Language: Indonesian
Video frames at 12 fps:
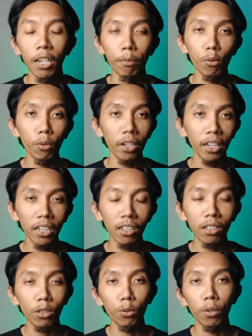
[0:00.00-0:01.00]

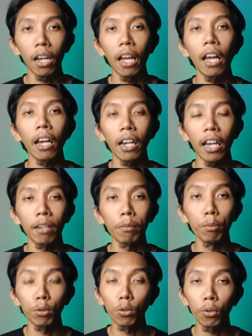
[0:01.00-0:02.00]
mungkin juga akan
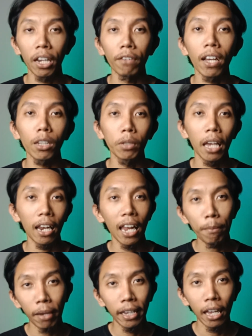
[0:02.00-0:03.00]
membutuhkan waktu yang
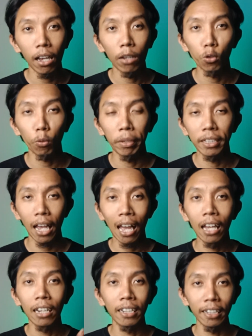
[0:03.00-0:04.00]
lama ya untuk bisa
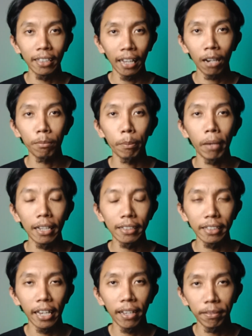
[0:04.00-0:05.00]
detail
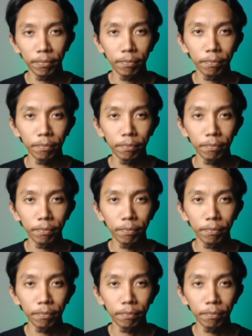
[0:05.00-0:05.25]
membahasnya.